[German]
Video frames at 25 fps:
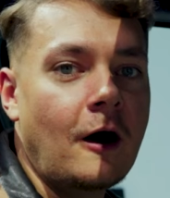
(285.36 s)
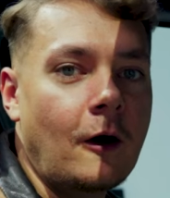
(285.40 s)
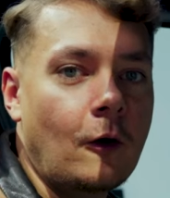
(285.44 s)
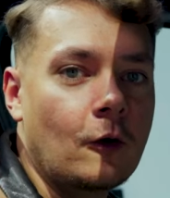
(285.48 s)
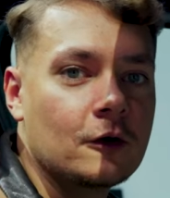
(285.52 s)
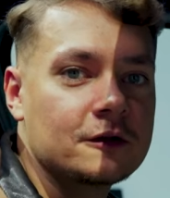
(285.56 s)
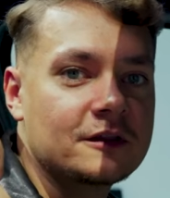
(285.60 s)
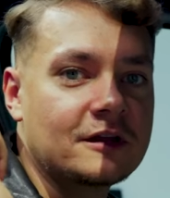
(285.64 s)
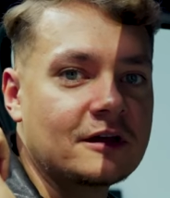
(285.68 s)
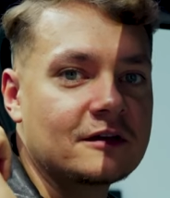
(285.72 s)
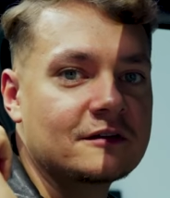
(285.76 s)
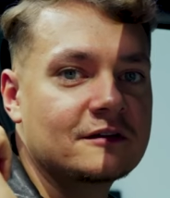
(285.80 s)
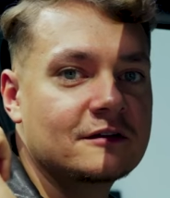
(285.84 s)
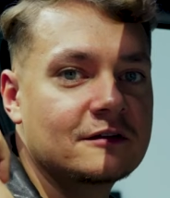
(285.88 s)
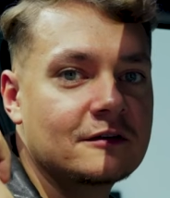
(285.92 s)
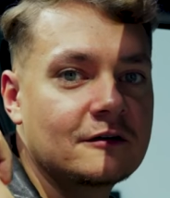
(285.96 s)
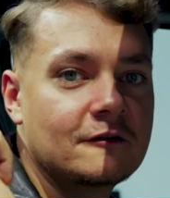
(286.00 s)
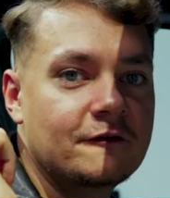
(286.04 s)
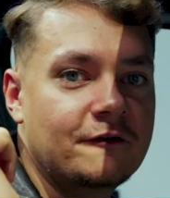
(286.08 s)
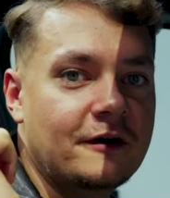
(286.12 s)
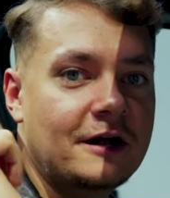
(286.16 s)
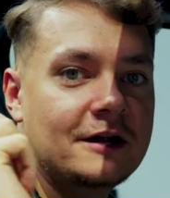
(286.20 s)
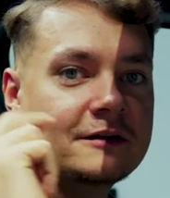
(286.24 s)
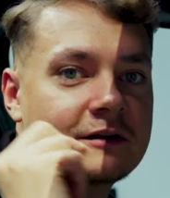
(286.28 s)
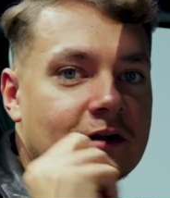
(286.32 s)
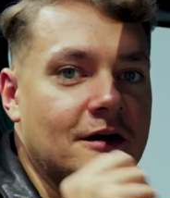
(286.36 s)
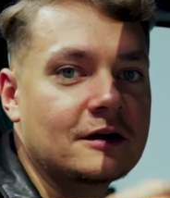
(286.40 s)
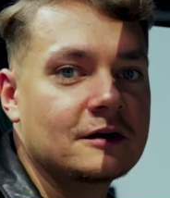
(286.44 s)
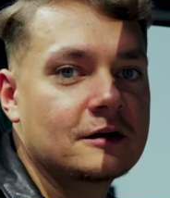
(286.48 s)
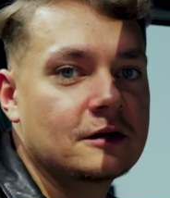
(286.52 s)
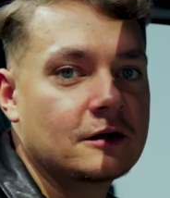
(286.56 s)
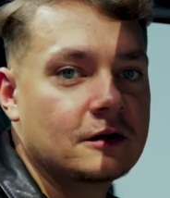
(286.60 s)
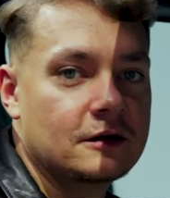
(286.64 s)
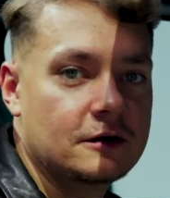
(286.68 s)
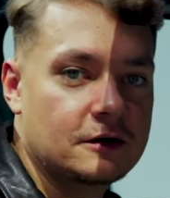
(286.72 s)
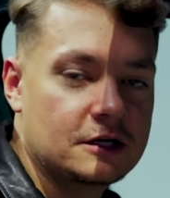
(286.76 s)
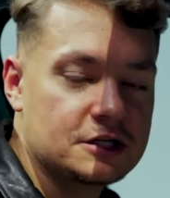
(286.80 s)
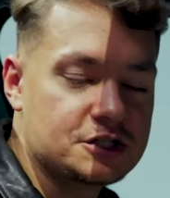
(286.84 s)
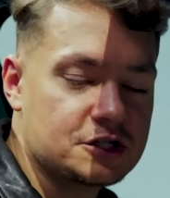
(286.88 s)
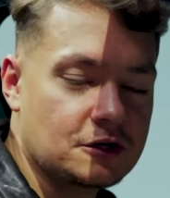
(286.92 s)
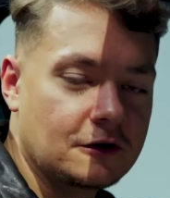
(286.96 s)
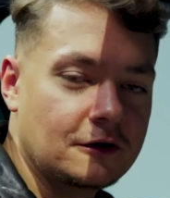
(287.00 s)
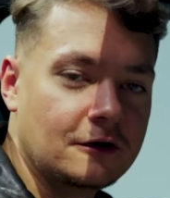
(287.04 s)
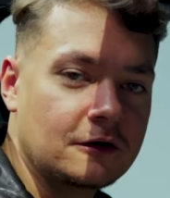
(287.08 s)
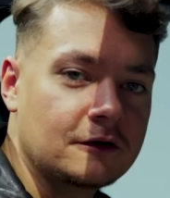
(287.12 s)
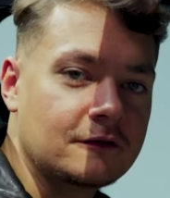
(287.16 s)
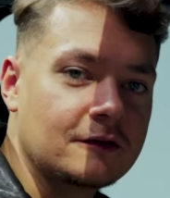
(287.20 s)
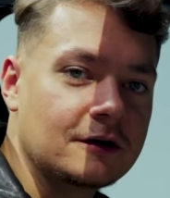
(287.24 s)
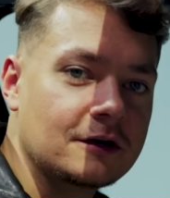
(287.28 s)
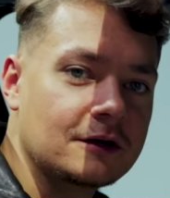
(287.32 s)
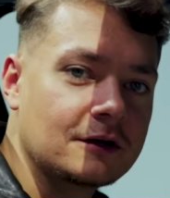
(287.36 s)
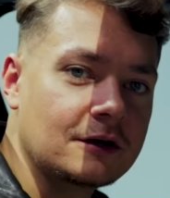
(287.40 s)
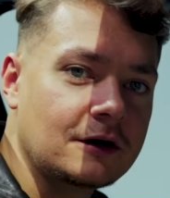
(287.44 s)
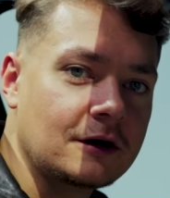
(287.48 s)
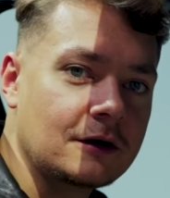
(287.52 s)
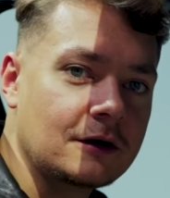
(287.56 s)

auch das Faltdach gesteuert werden